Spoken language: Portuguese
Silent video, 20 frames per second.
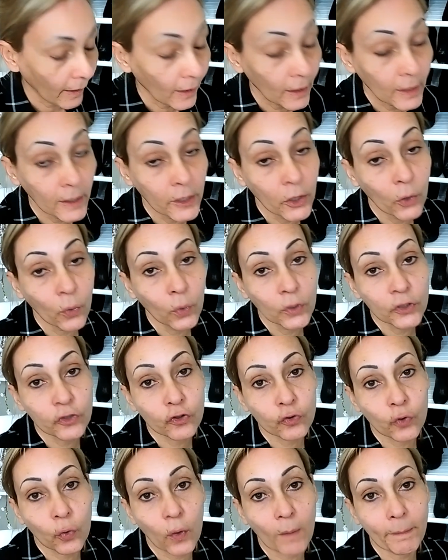Eu
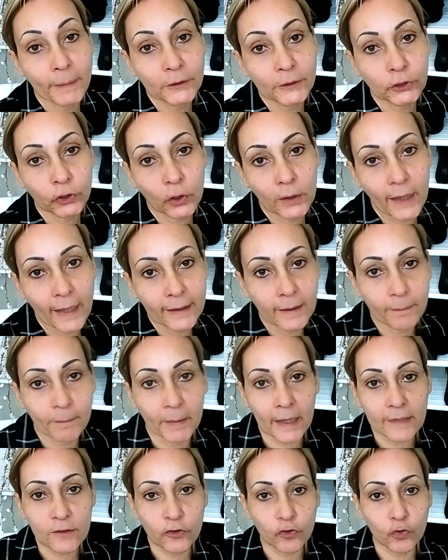estou apaixonada
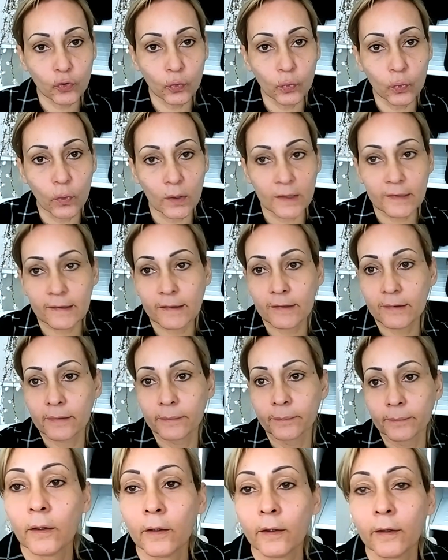pelas
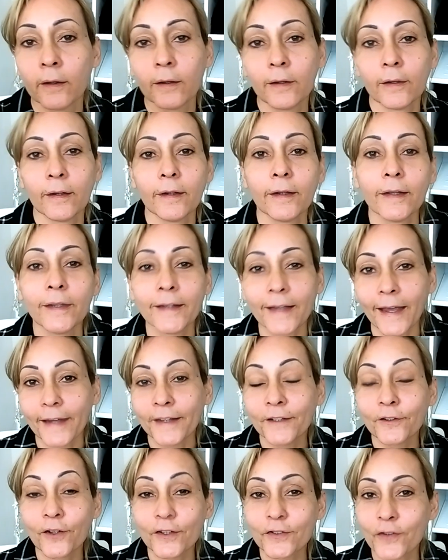duas. E
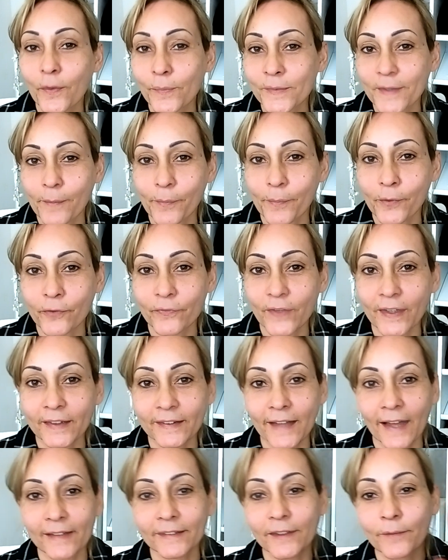aí nós vamos
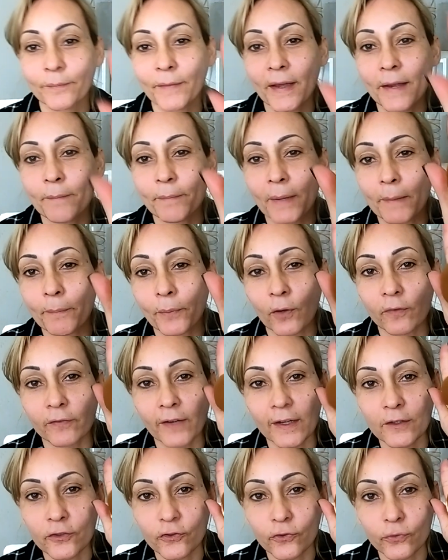aproveitar também para
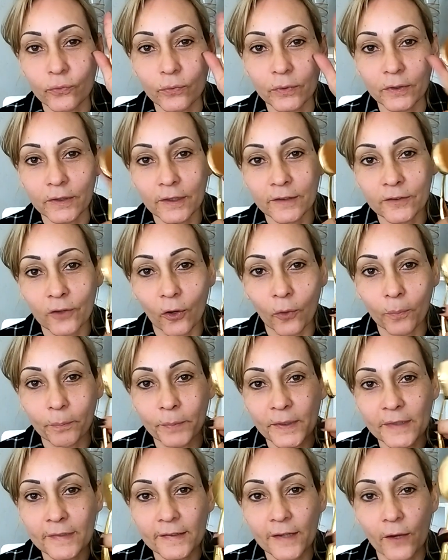provar juntas, ó, o
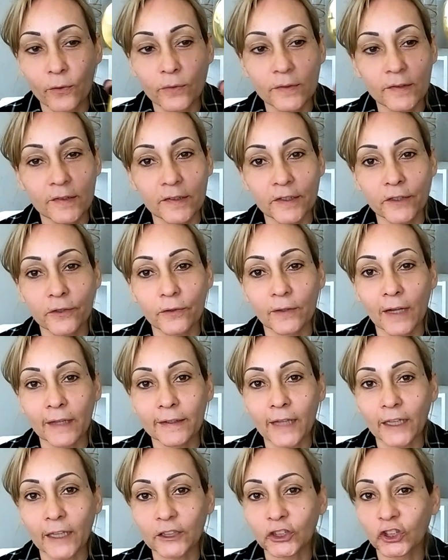pincelzinho lá
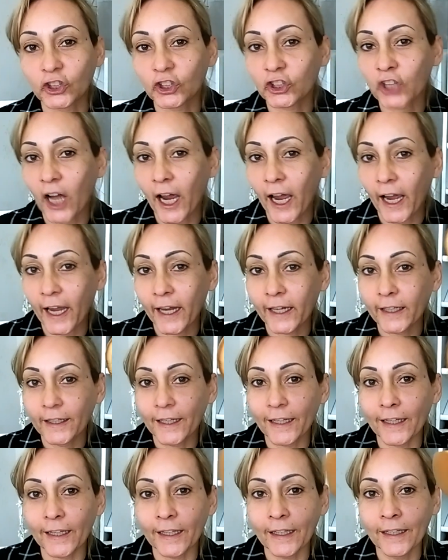da
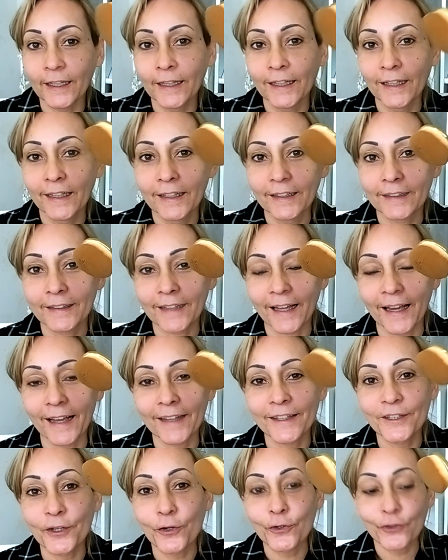China, tá?
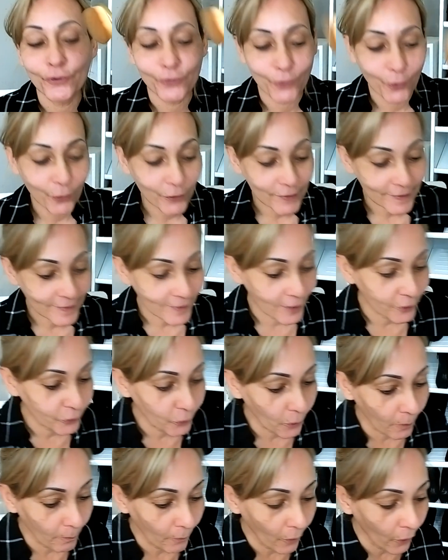Que eu estou
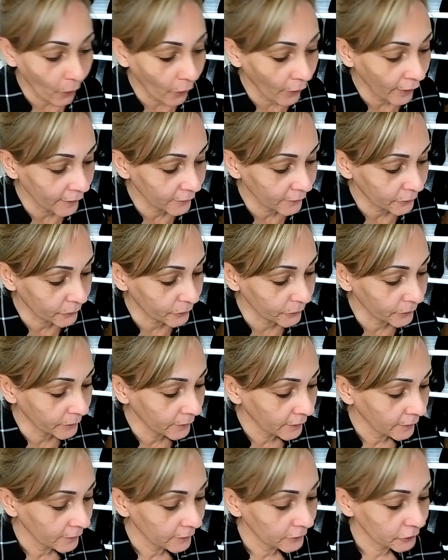gostando muito.
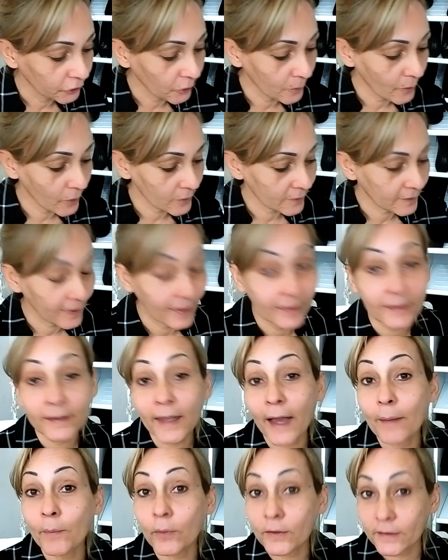Deixa eu
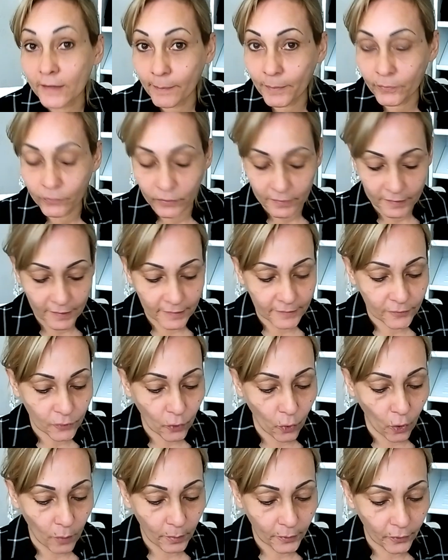tentar mostrar para vocês
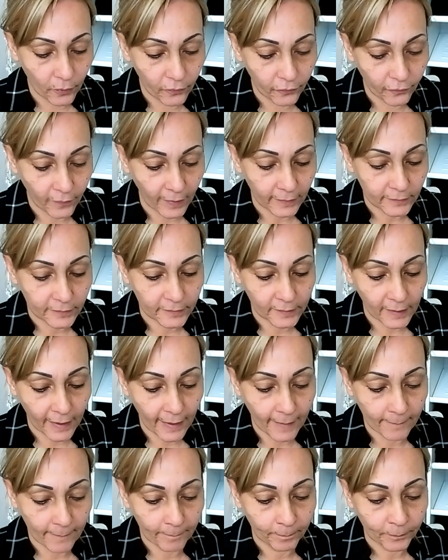como que eu faço,
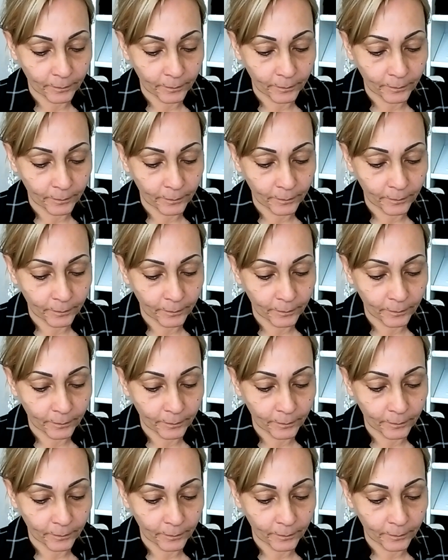tá?